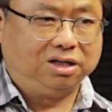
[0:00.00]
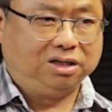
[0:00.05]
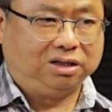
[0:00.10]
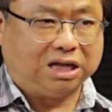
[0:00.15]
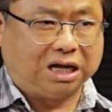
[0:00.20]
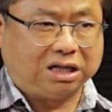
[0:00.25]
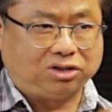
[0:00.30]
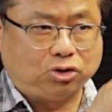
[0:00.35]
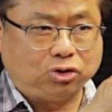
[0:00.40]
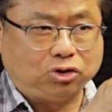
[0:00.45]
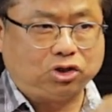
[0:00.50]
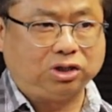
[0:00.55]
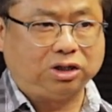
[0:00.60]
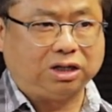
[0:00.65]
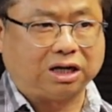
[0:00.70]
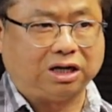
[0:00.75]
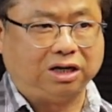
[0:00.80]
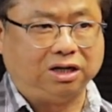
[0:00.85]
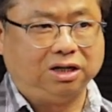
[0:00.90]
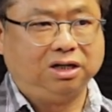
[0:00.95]
那就是
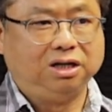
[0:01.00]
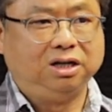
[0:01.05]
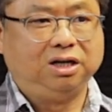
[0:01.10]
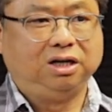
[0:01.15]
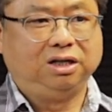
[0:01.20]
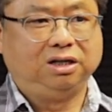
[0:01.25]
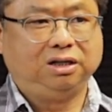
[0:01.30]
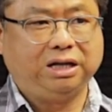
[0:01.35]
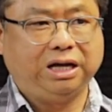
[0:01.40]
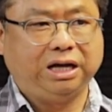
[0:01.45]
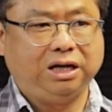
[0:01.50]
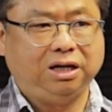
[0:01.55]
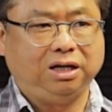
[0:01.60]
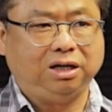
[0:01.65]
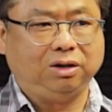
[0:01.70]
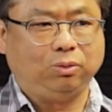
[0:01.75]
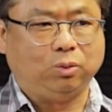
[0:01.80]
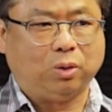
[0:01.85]
那个内